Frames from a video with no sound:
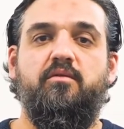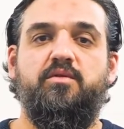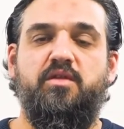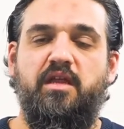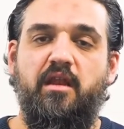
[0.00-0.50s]

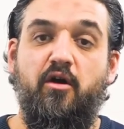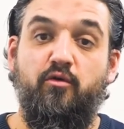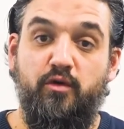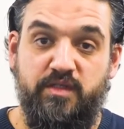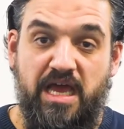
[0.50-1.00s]
zu denen
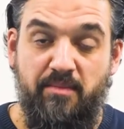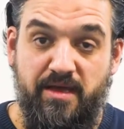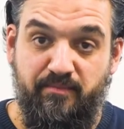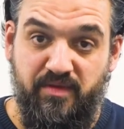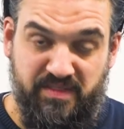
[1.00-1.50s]
auch Osama
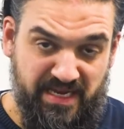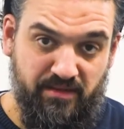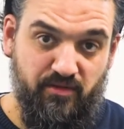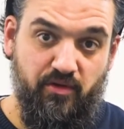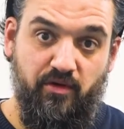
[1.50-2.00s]
ibn
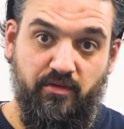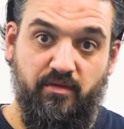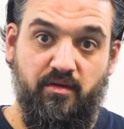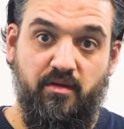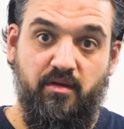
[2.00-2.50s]
Zayd
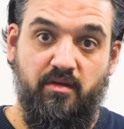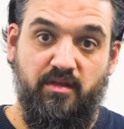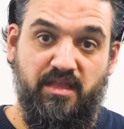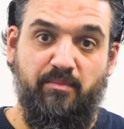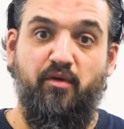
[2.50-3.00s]
gehörte,
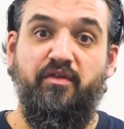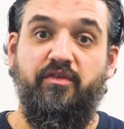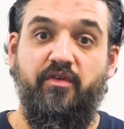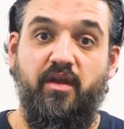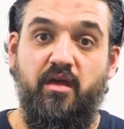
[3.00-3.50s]
den der Prophet
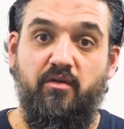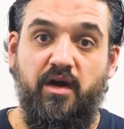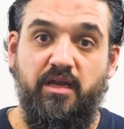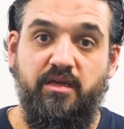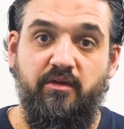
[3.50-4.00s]
sallallahu
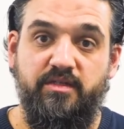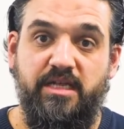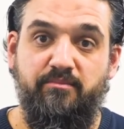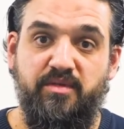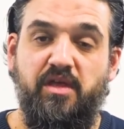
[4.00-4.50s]
alaihi
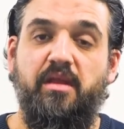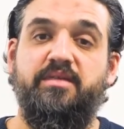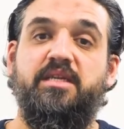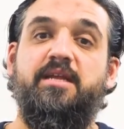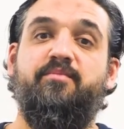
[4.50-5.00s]
wasallam
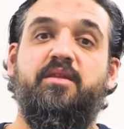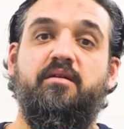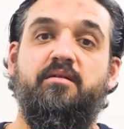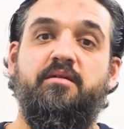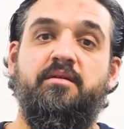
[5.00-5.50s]
besonders
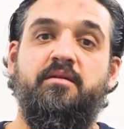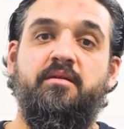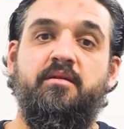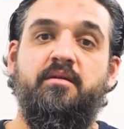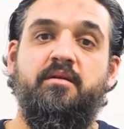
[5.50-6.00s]
liebte,
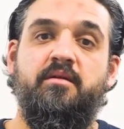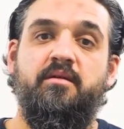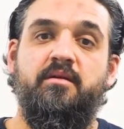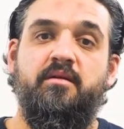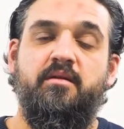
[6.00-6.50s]

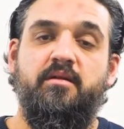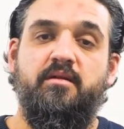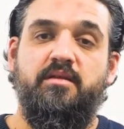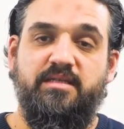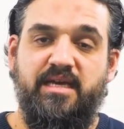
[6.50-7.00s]

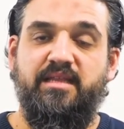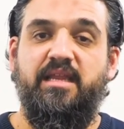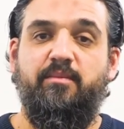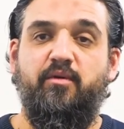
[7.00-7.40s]
da sagte der